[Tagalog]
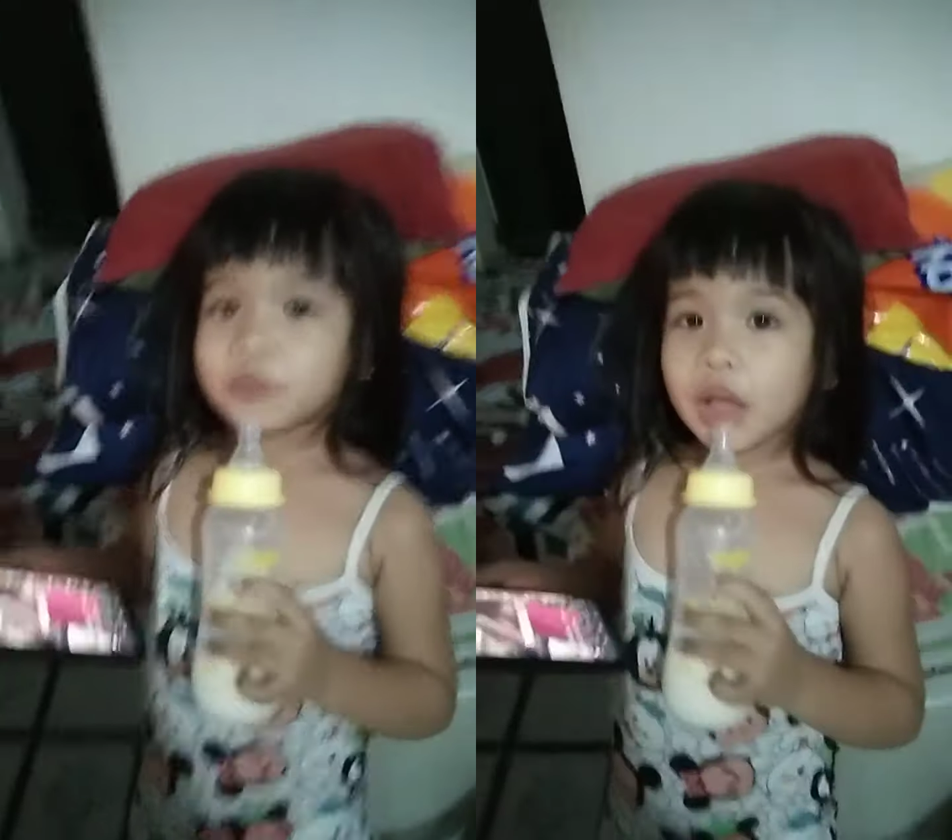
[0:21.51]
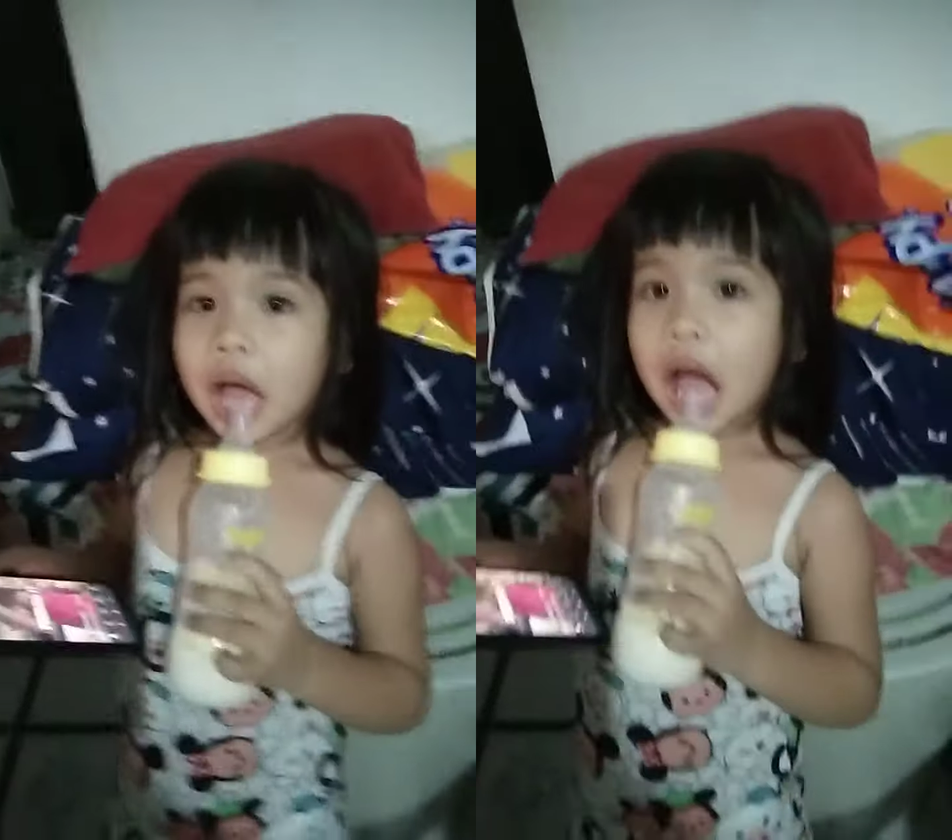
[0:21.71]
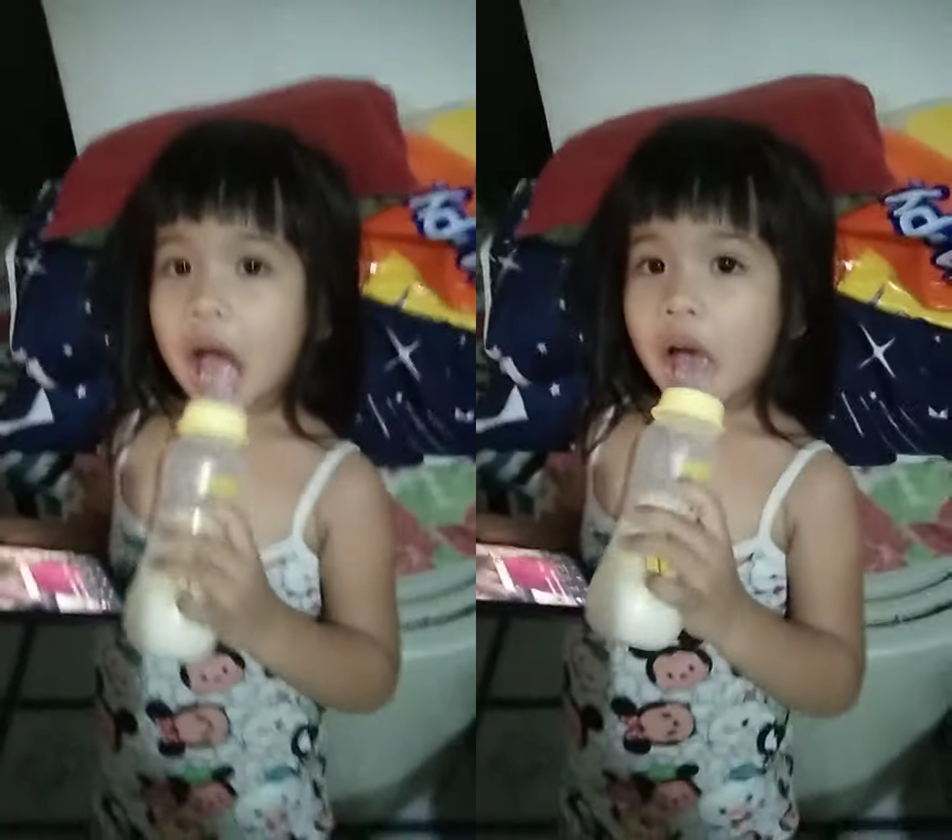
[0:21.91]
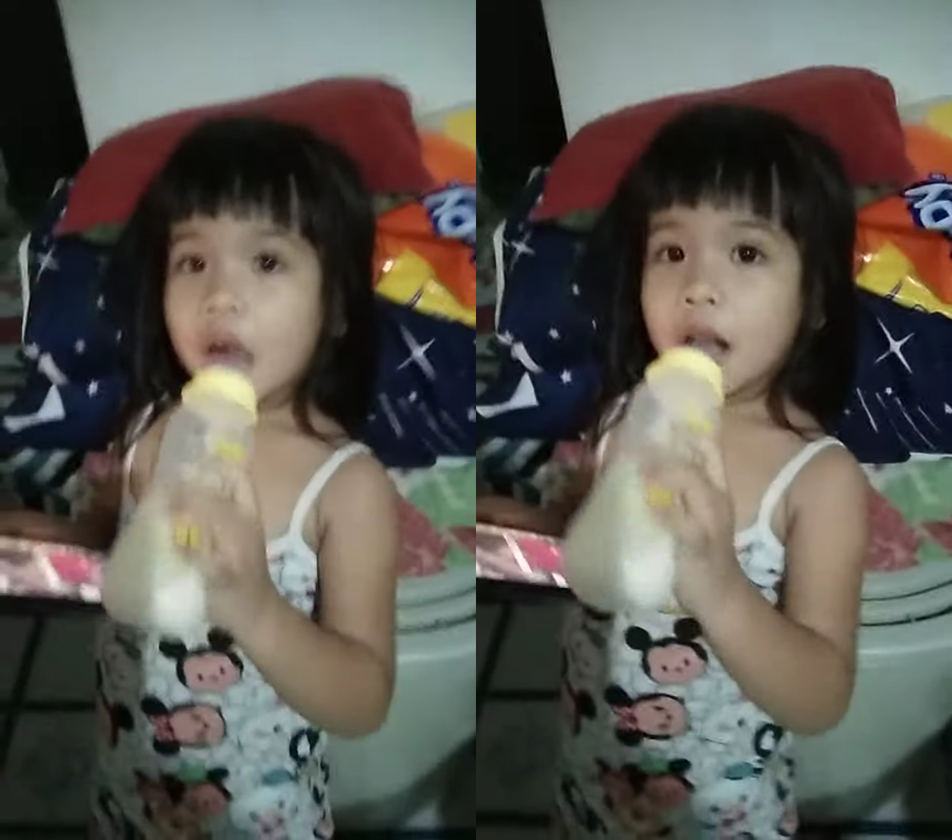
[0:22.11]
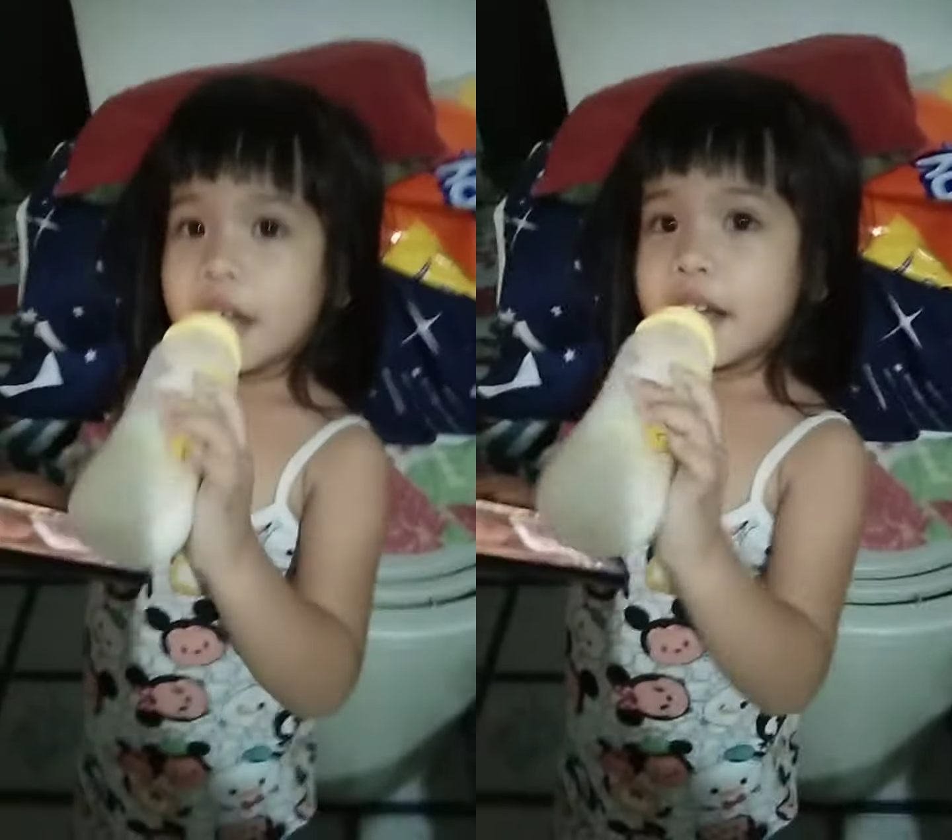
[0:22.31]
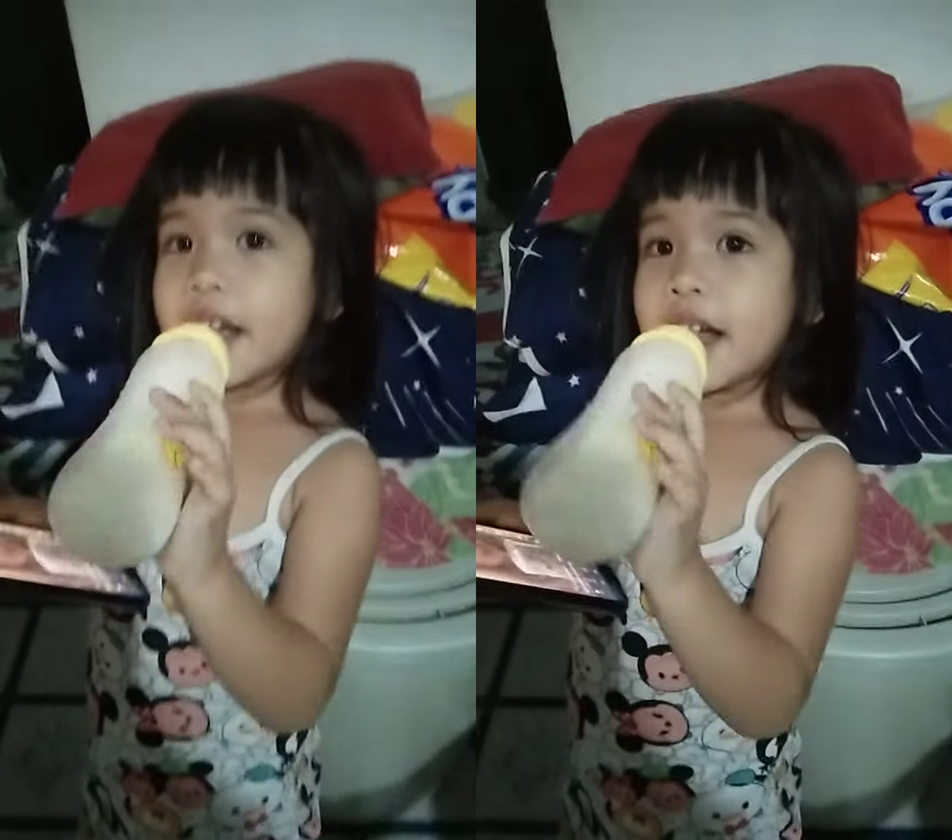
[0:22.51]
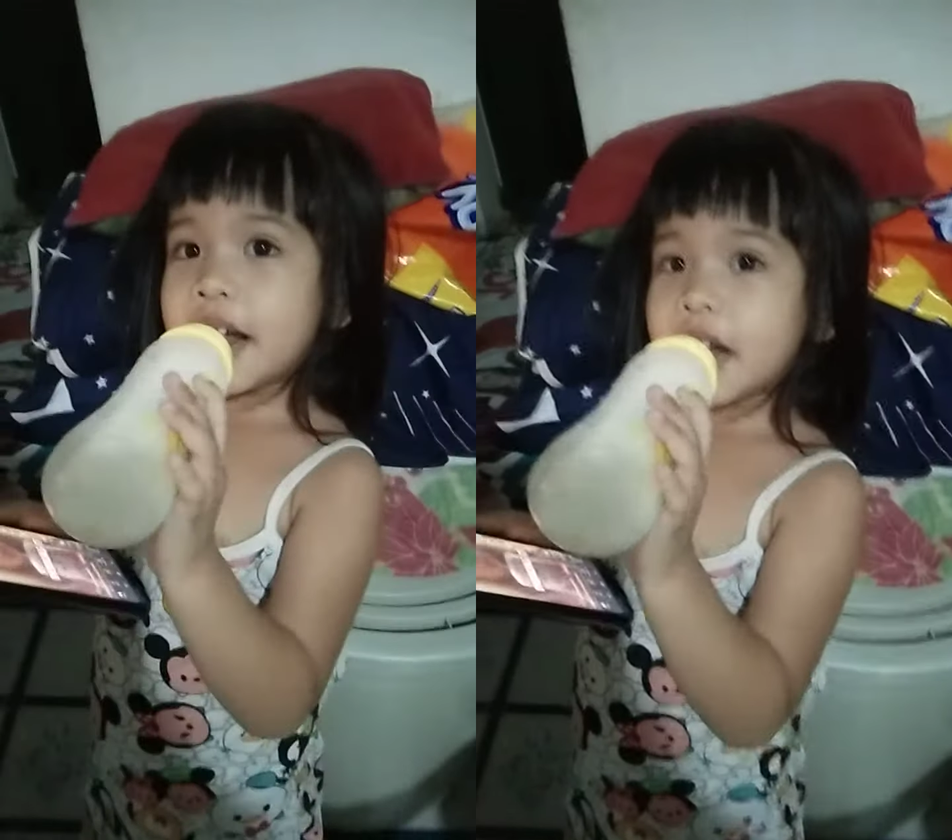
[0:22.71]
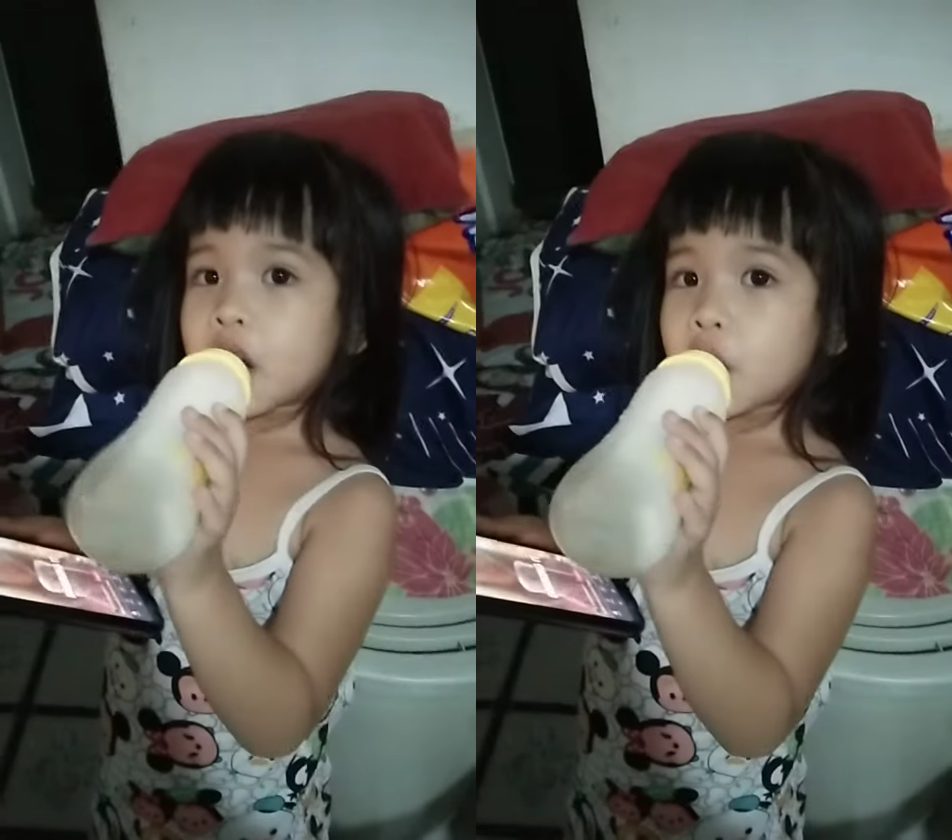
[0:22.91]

Hindi na. Eh.